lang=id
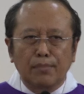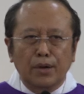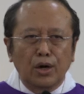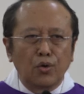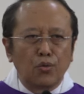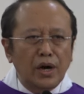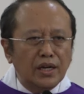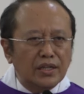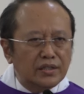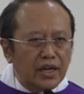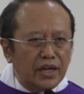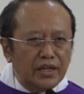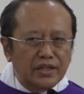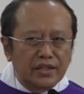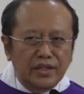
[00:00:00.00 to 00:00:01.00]

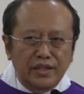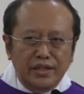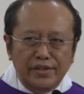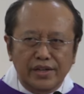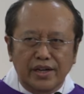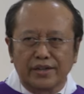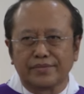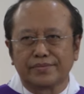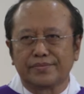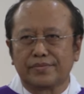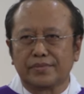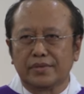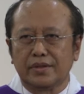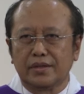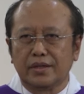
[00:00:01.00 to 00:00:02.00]
menguasai dirinya
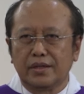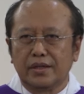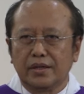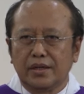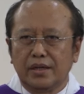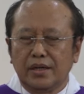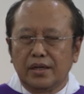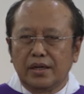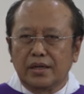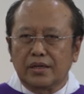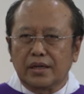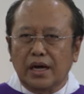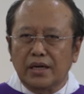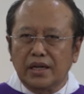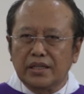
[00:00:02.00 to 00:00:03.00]

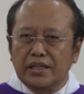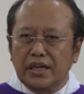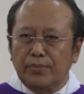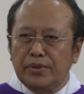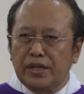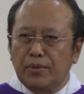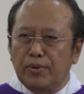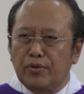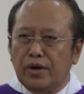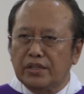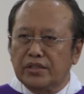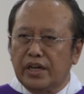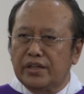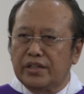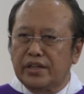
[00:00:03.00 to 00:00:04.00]
karena tidak bisa
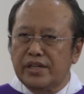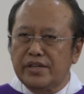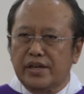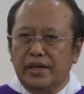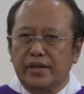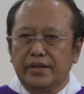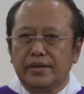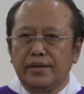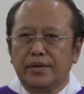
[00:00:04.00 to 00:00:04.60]
menguasai dirinya,